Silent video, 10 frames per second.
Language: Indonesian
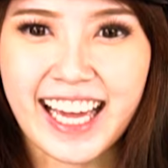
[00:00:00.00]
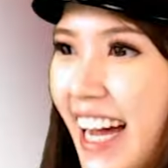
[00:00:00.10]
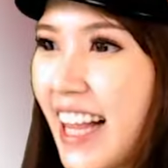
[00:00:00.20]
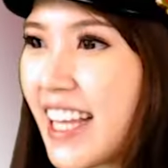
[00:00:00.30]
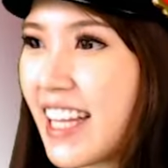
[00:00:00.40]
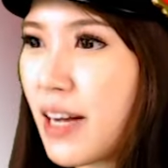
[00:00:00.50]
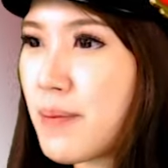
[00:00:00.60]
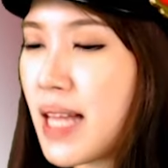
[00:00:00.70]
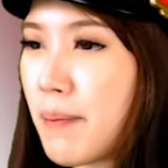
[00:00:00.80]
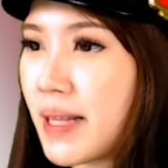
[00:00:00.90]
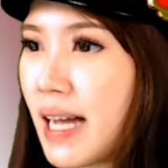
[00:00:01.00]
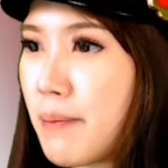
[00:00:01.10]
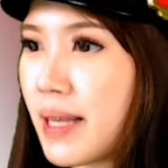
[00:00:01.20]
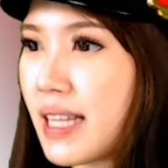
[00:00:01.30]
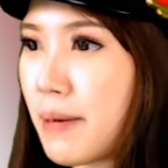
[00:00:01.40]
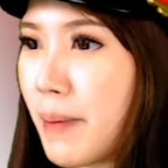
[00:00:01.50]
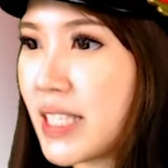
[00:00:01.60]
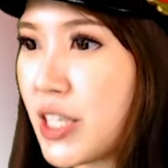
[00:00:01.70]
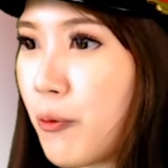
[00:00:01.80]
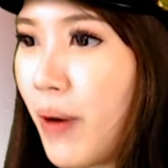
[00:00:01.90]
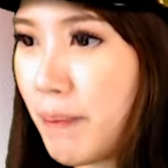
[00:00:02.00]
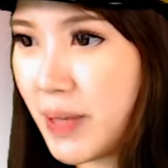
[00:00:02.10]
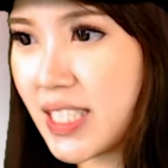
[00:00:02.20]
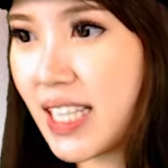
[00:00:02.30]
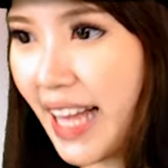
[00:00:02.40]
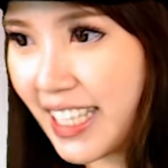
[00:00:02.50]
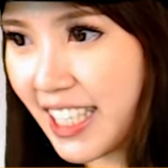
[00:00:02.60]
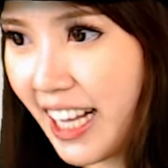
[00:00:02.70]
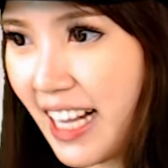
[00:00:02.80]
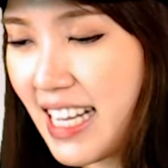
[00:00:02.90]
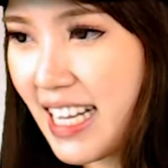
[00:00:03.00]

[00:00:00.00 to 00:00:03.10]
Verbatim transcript: kalian akan mendapatkan Mythic Magic Weapon Selector.